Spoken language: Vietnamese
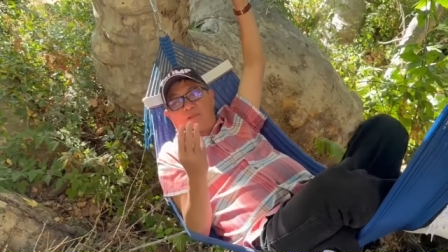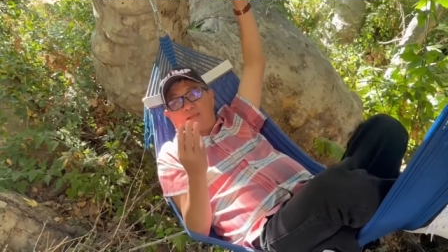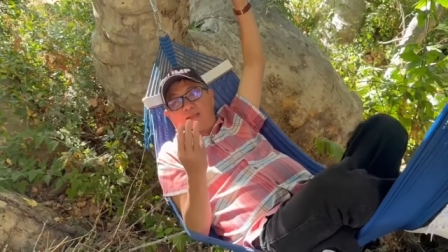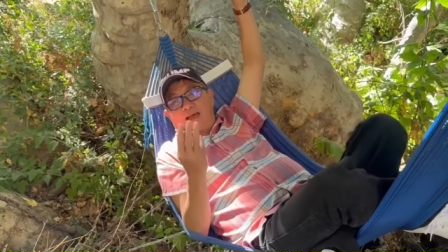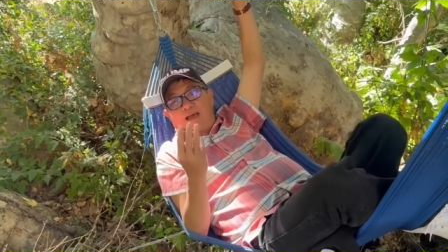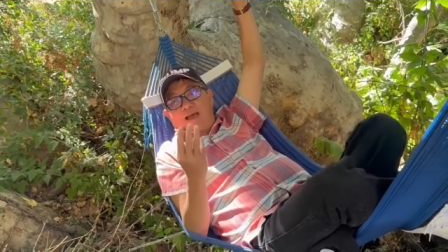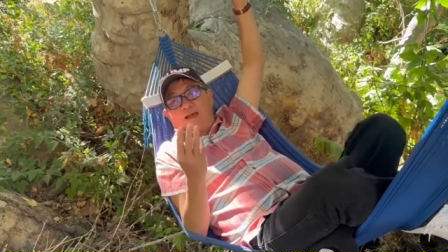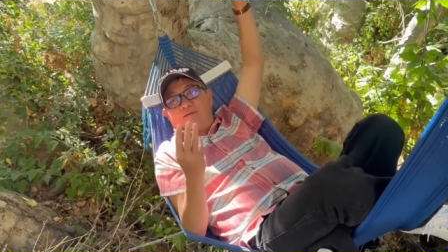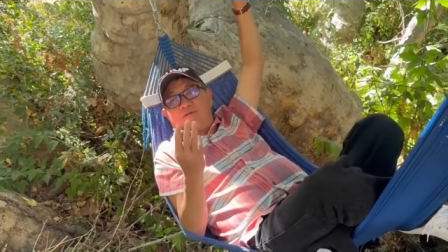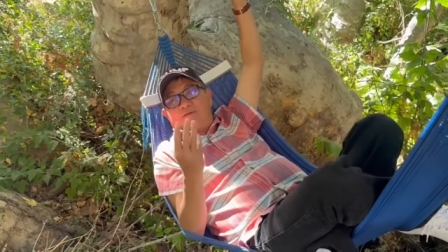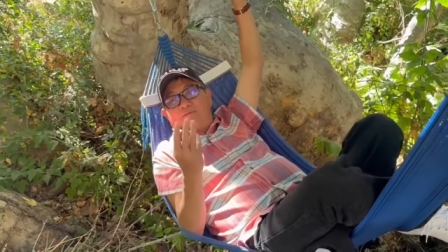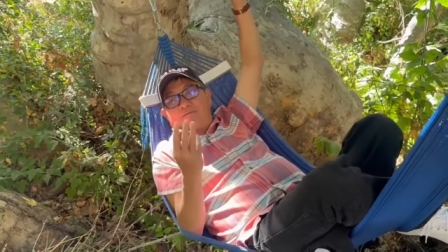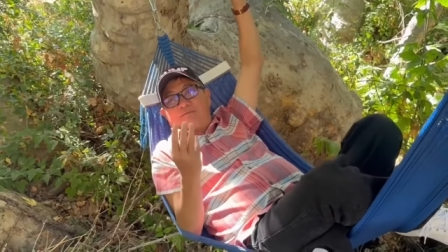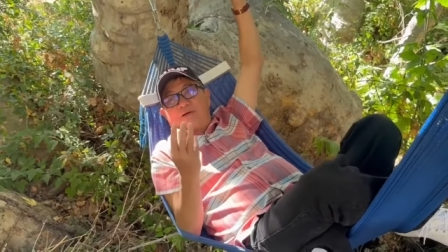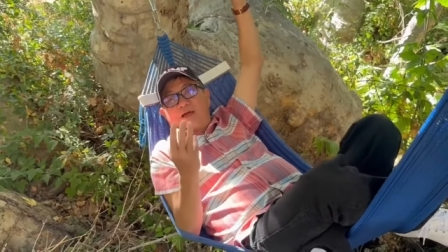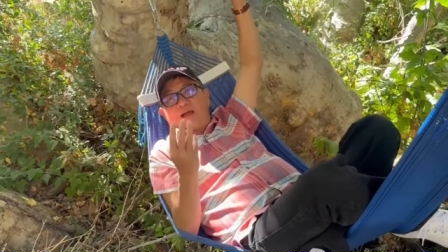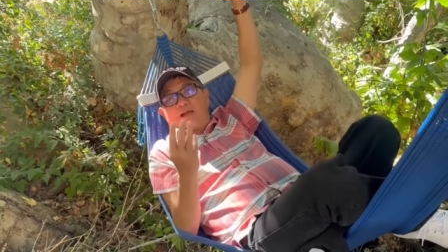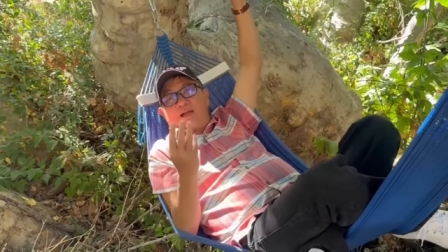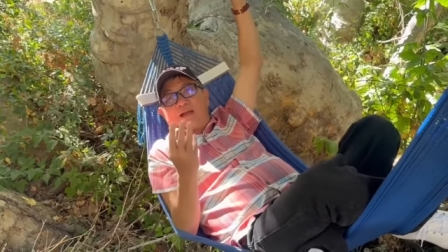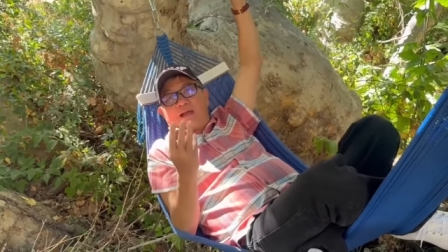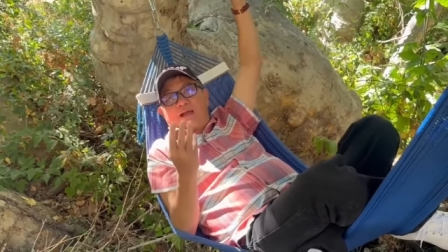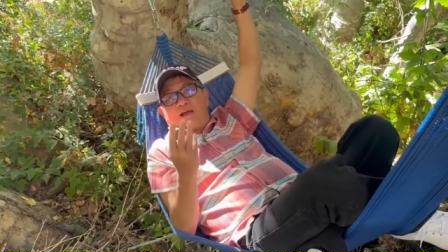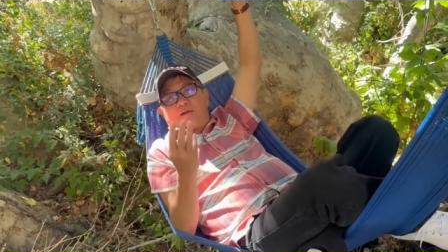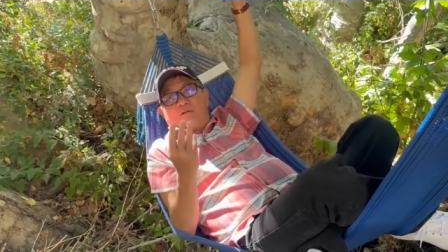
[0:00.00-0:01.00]
đã là
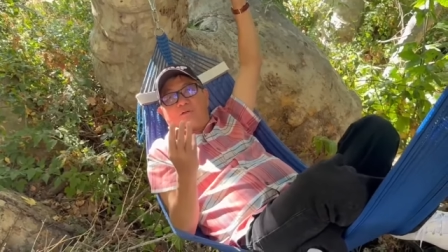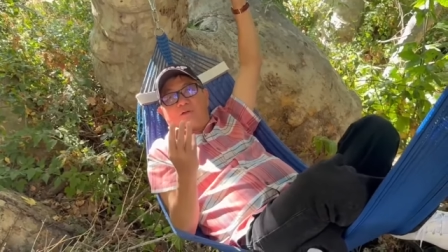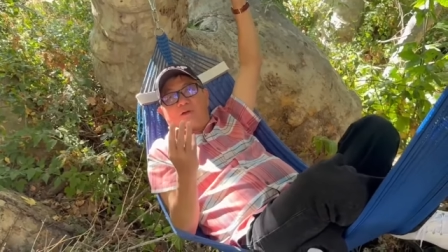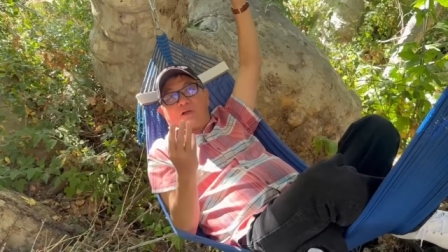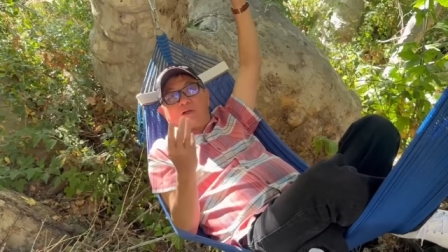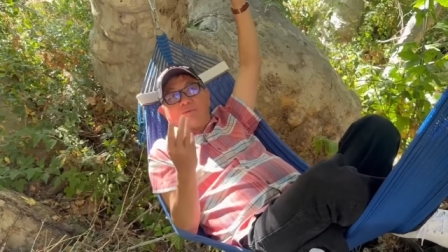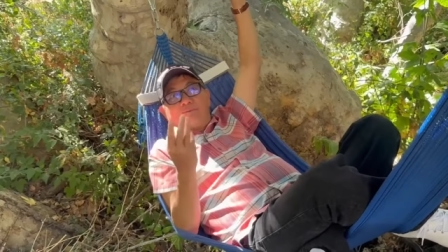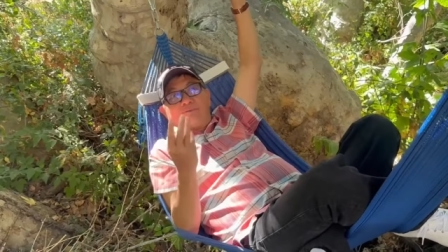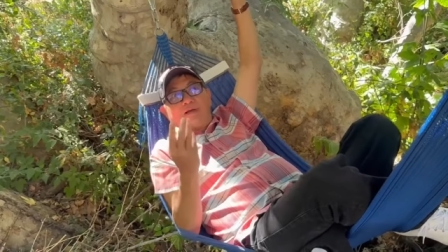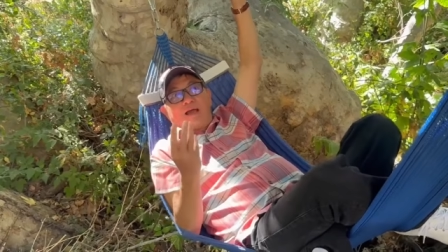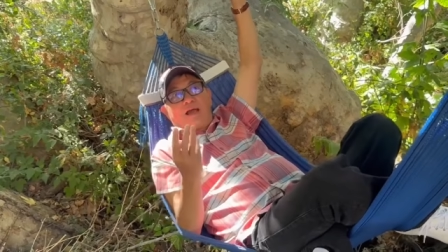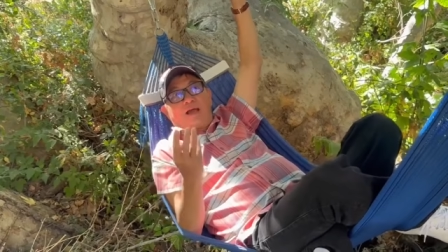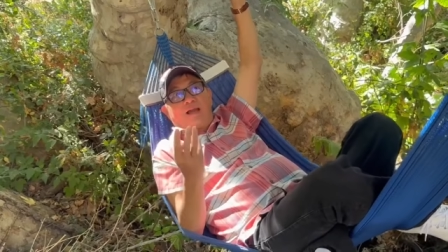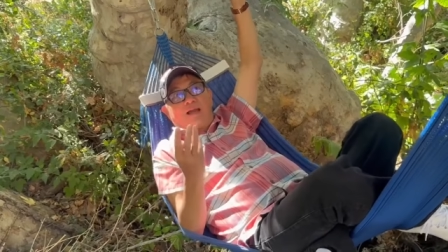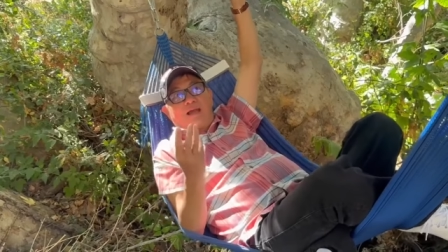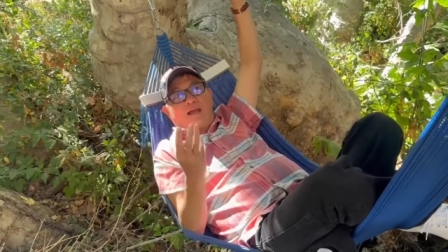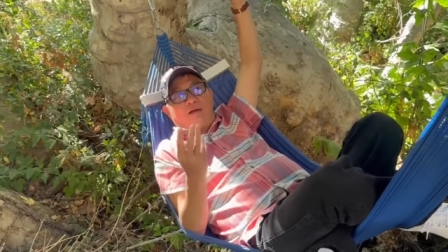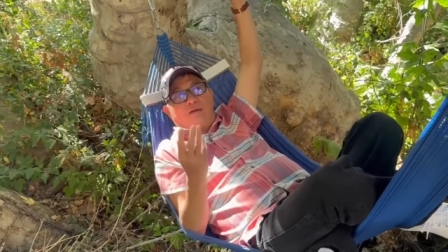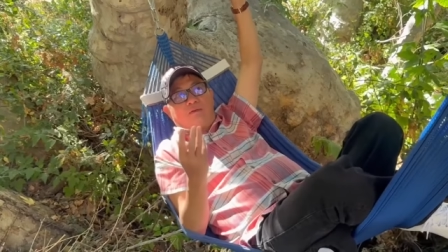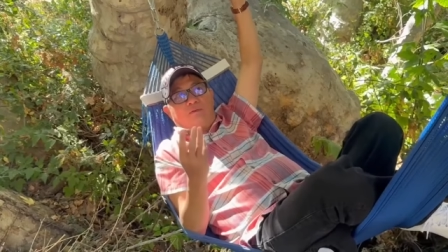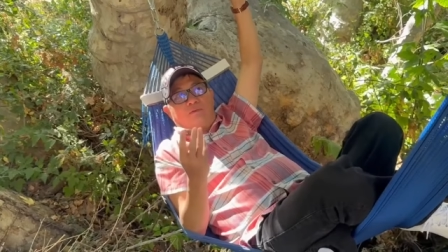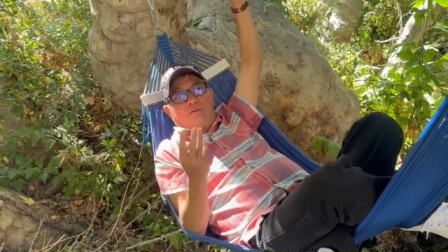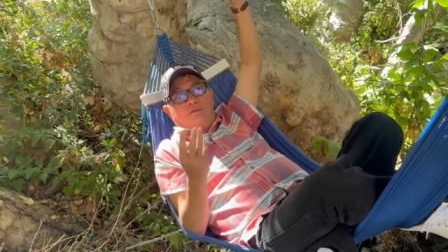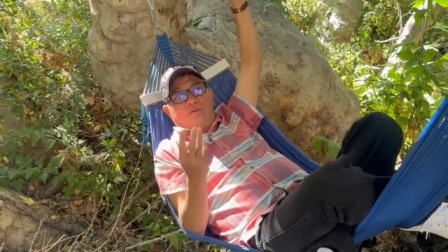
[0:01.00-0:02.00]
phá đạo gọi là phá
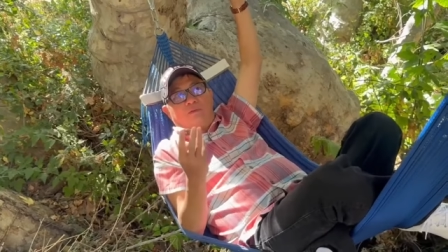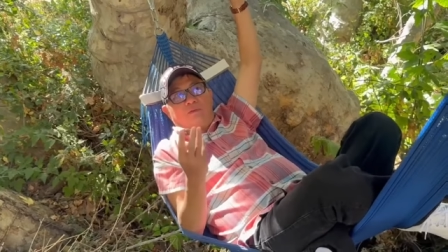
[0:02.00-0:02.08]
đạo